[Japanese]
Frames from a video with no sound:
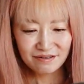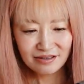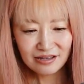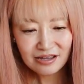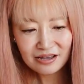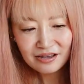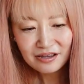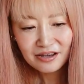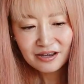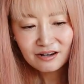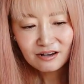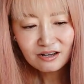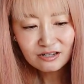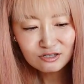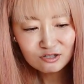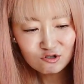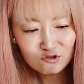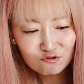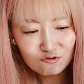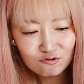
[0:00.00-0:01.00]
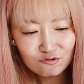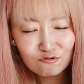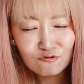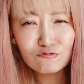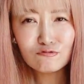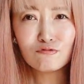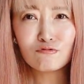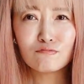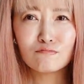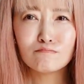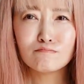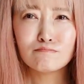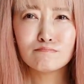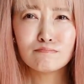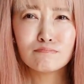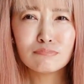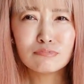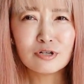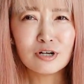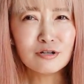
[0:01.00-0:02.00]
でかつ、この
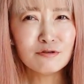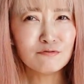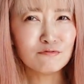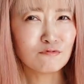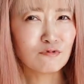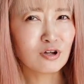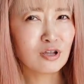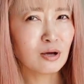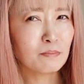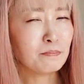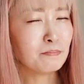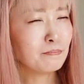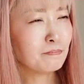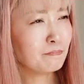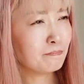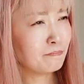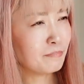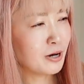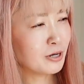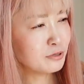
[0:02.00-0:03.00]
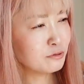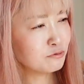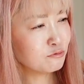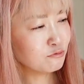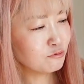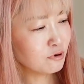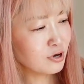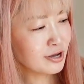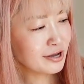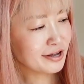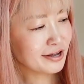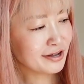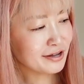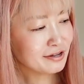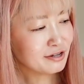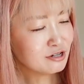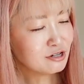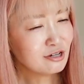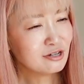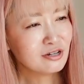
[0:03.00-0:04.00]
何ていうのかな、パッドが
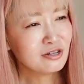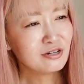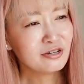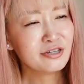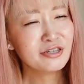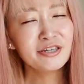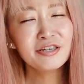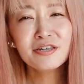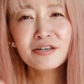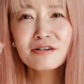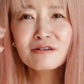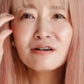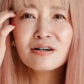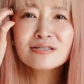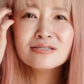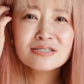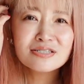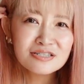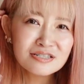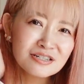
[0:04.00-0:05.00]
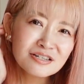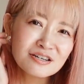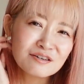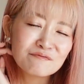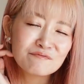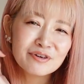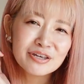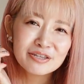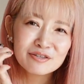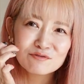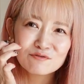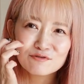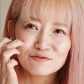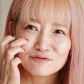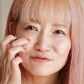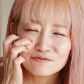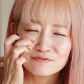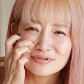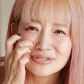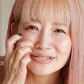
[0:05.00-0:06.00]
いい感じにフィット
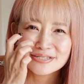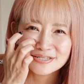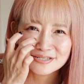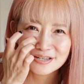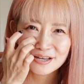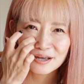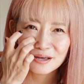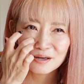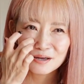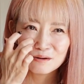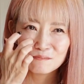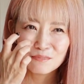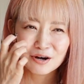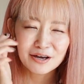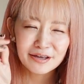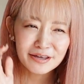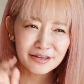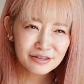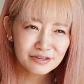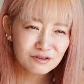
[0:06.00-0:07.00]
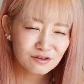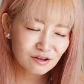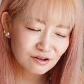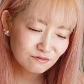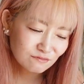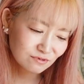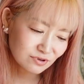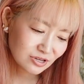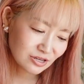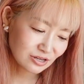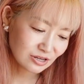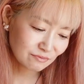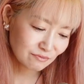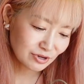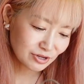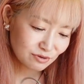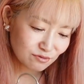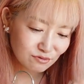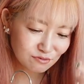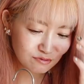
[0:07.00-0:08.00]
するんですね。S やのに
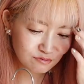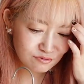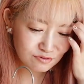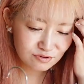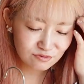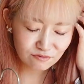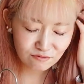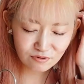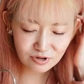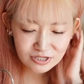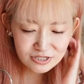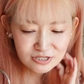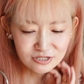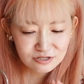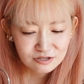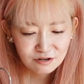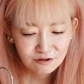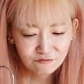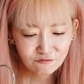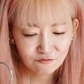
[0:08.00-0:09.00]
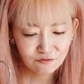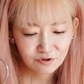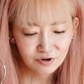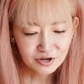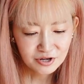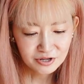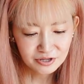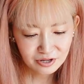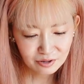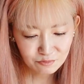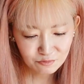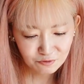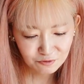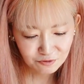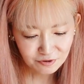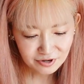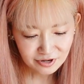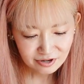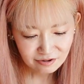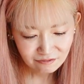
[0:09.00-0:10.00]
フィットするっておかしいけど、で
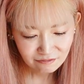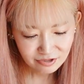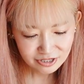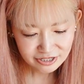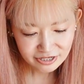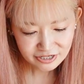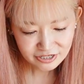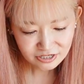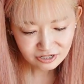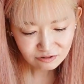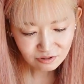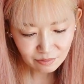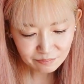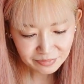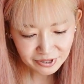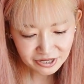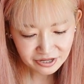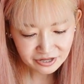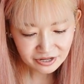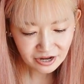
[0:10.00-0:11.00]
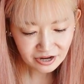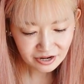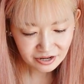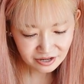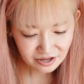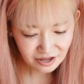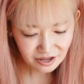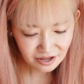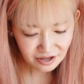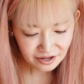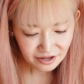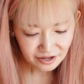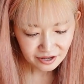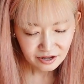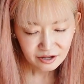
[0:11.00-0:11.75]
も私にはぴったりで、